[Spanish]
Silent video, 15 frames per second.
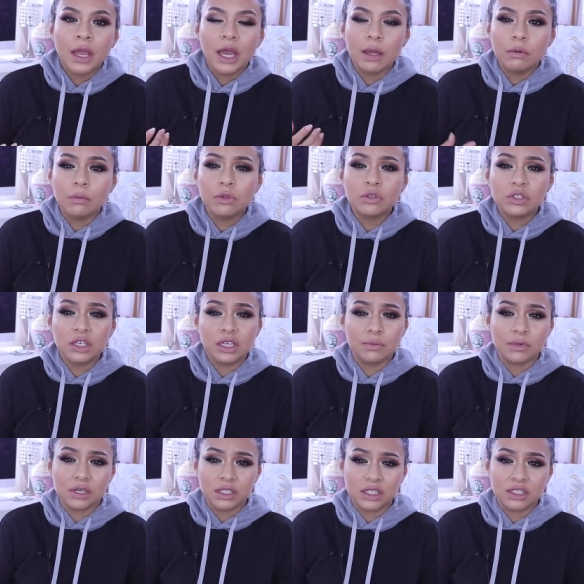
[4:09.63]
Hay momentos en
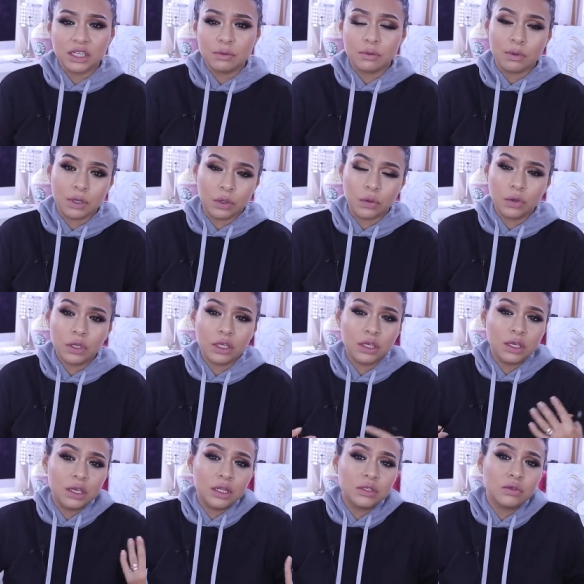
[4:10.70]
que me rechaza el biberón y
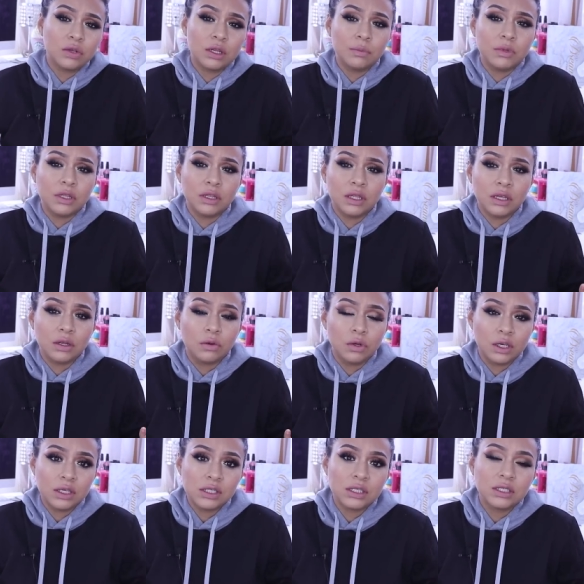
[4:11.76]
quiere solamente lo
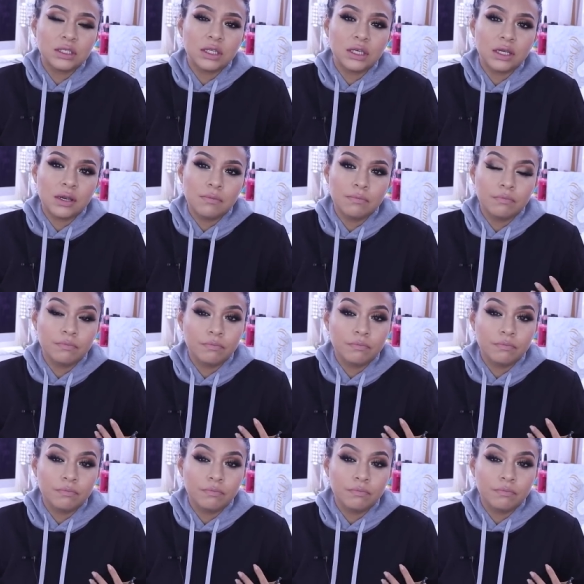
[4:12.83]
que es este,